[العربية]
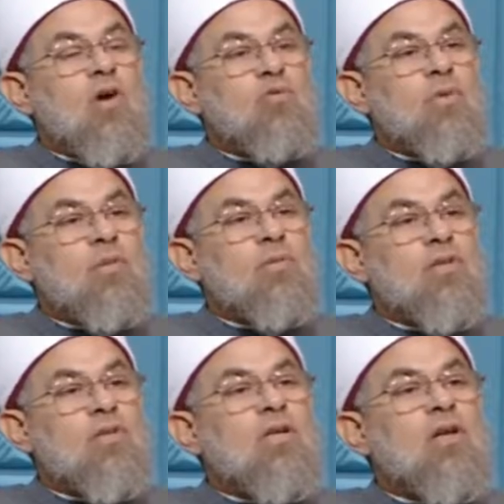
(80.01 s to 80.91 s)
اعوذ بالله من
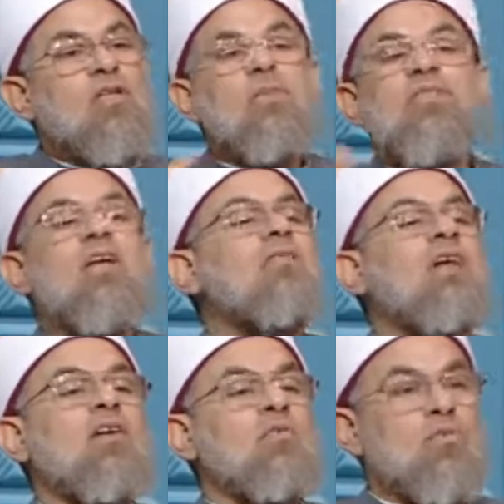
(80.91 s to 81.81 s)
الشيطان الرجيم
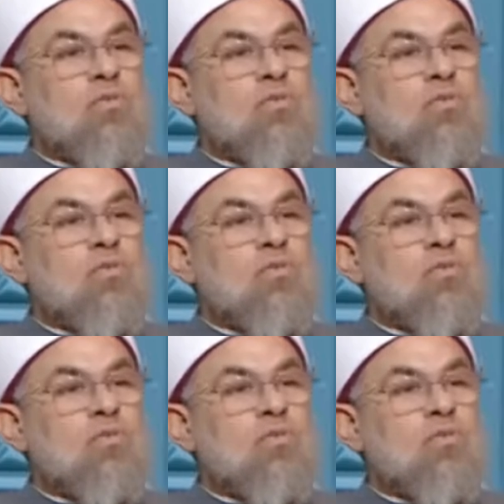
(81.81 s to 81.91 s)
انصرف عنه